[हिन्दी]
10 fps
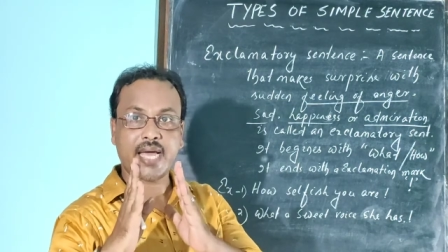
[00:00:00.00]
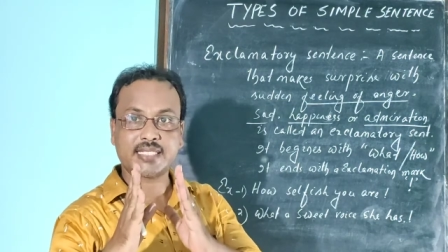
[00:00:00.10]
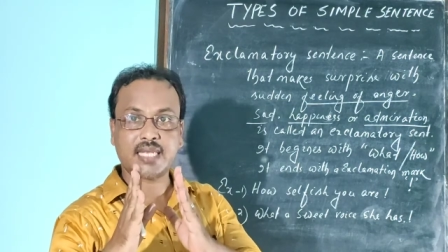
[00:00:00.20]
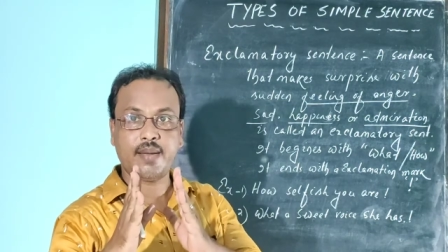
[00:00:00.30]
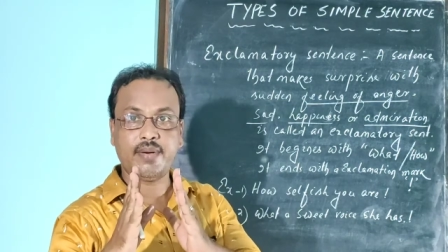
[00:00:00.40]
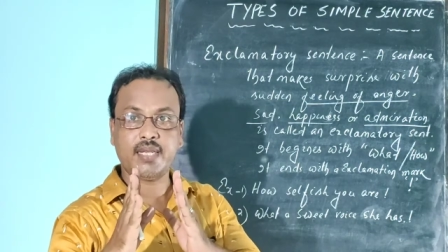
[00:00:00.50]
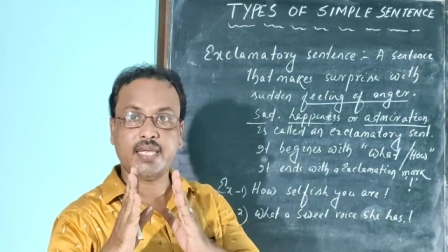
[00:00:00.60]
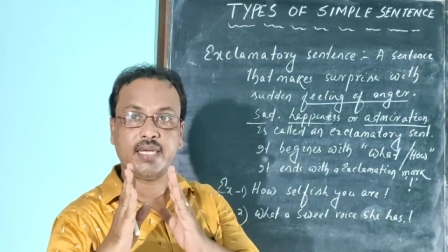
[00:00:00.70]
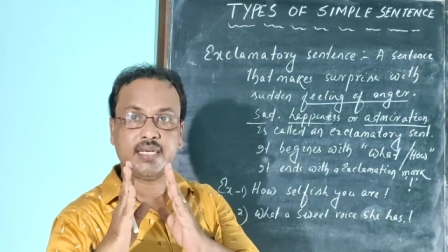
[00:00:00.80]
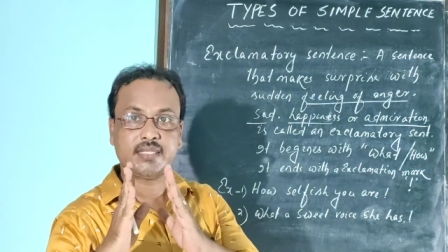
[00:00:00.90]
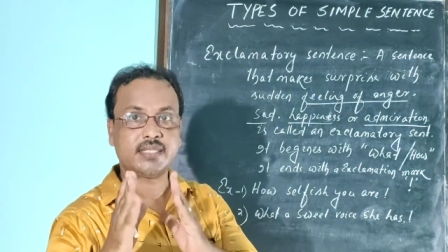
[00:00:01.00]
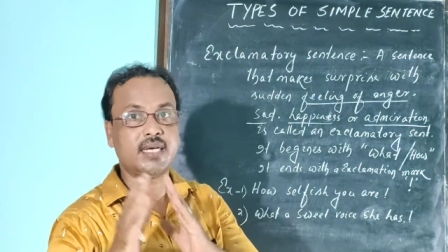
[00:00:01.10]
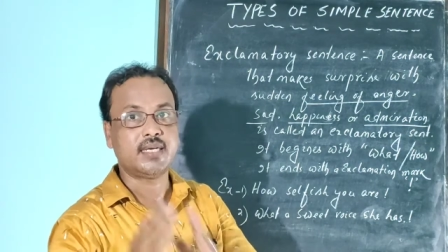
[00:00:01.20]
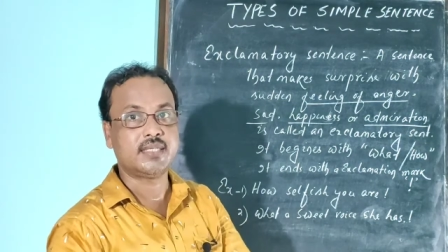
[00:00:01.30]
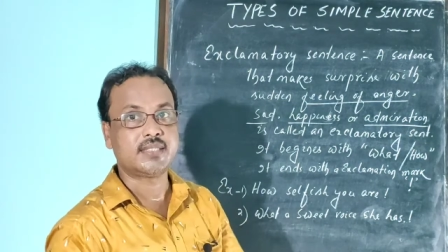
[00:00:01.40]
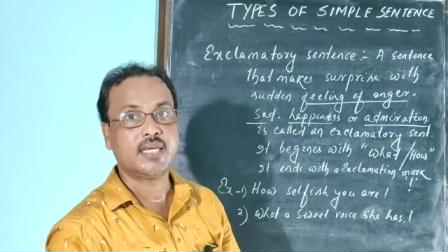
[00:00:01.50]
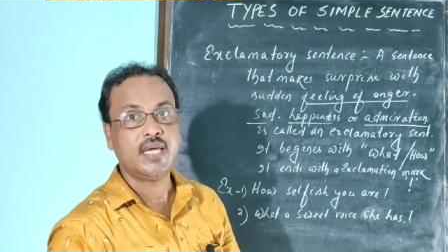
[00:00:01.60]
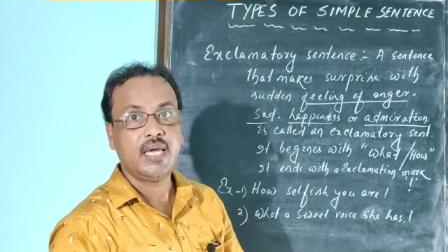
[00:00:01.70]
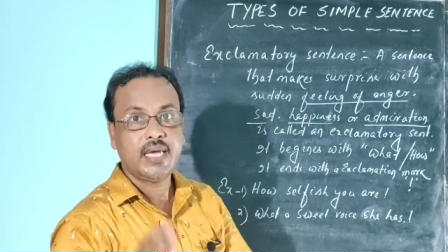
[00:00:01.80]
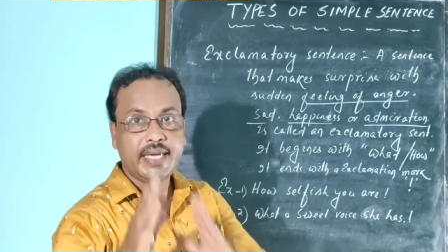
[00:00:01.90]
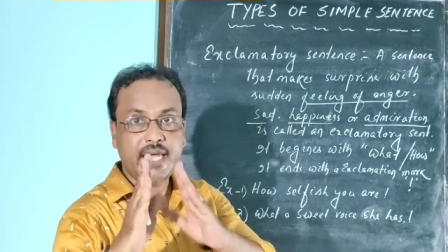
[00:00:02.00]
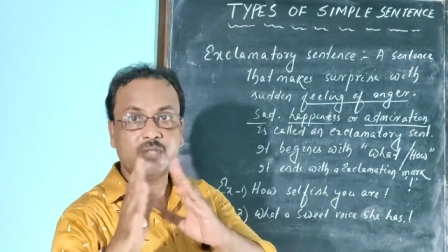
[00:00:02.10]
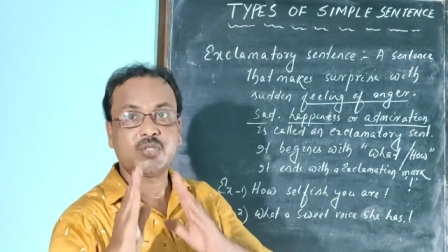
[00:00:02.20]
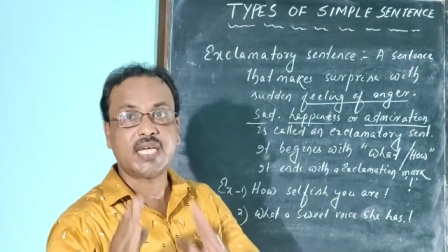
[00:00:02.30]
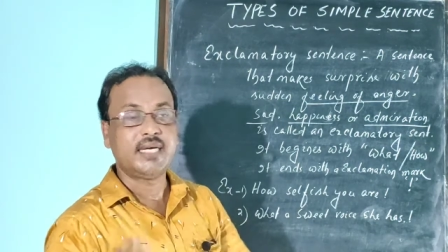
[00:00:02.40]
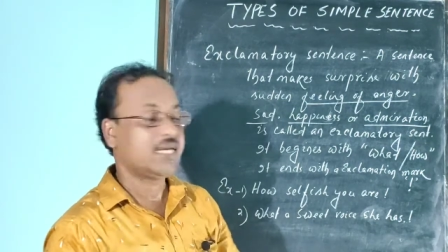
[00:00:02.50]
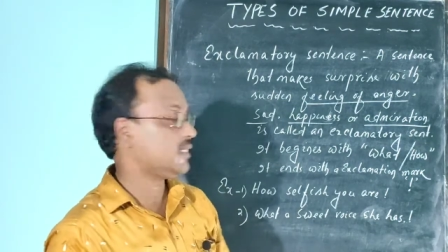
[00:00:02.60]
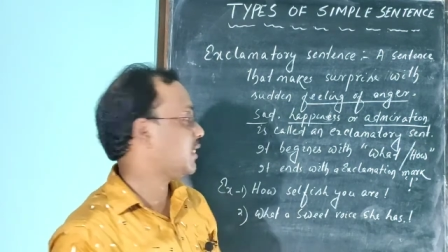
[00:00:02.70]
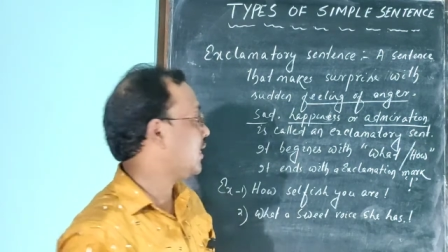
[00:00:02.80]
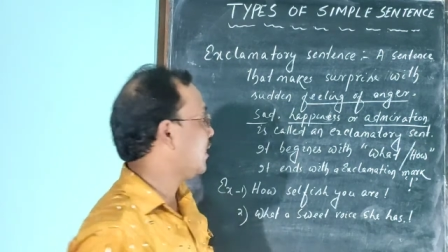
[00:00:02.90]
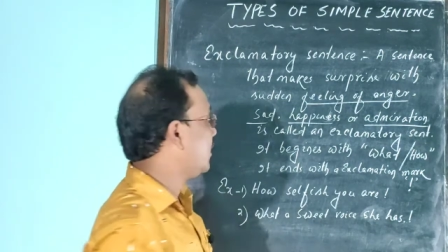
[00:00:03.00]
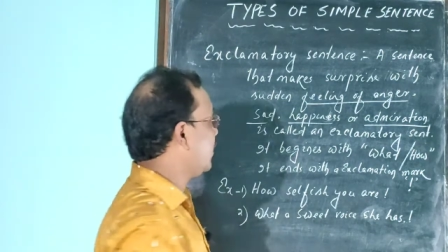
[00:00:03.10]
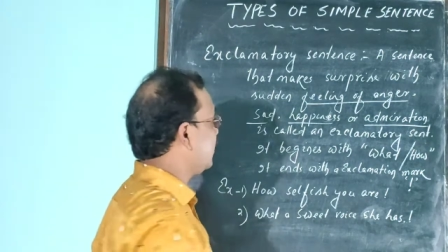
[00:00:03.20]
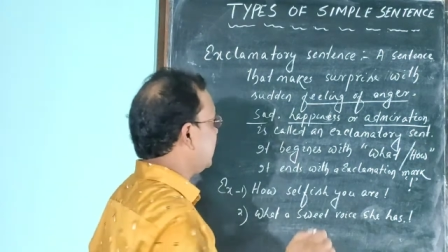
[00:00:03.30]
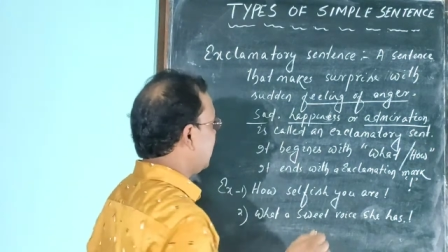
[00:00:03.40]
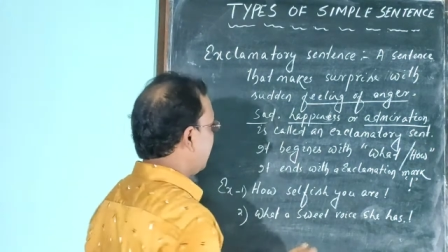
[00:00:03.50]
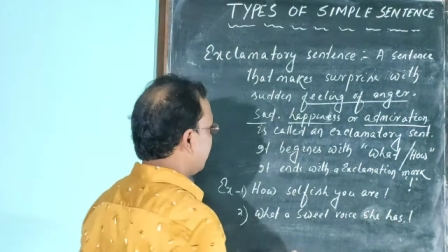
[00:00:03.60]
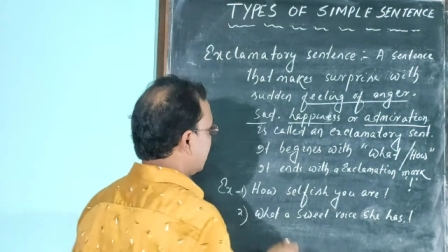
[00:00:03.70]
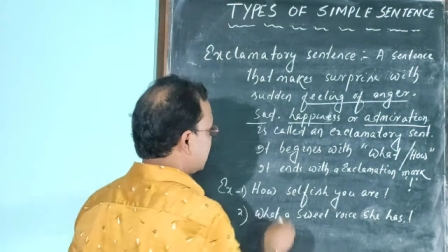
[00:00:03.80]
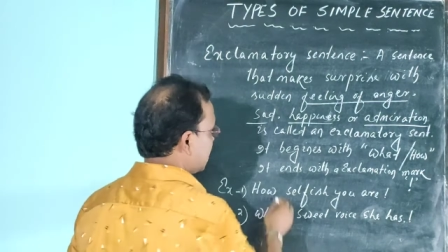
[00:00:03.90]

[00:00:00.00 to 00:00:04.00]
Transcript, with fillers: एक्सक्लामेटरी सेंटेंस ये जो सेंटेंस है ये आपका